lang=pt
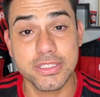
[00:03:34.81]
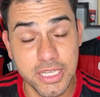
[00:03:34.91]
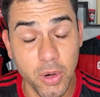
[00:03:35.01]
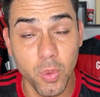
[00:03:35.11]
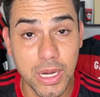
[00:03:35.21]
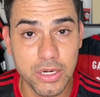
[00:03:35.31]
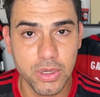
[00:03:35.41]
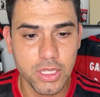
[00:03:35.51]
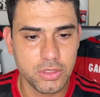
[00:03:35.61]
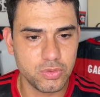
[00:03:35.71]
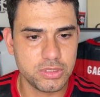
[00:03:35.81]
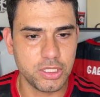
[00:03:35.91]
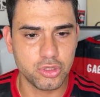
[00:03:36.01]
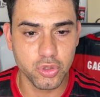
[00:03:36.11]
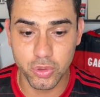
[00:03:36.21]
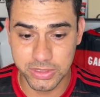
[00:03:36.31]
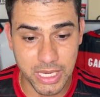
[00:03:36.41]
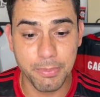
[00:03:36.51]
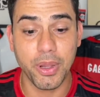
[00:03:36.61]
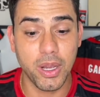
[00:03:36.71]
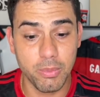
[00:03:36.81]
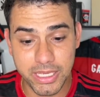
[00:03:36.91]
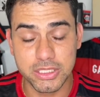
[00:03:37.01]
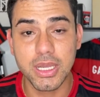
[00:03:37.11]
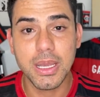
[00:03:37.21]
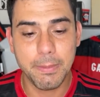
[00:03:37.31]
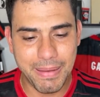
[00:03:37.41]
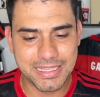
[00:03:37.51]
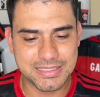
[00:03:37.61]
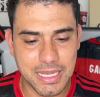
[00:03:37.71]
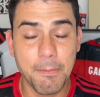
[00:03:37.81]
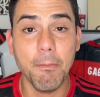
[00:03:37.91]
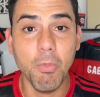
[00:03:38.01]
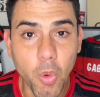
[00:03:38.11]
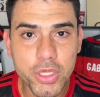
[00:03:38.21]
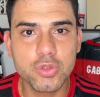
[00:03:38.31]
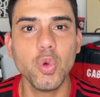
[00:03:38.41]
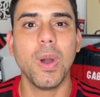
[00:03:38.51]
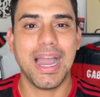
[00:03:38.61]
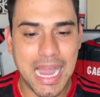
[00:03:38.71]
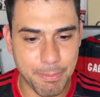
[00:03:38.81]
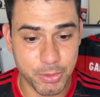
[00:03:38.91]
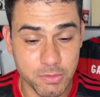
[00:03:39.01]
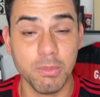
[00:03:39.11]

que há um ano nos deixou o tempo realmente passa muito rápido.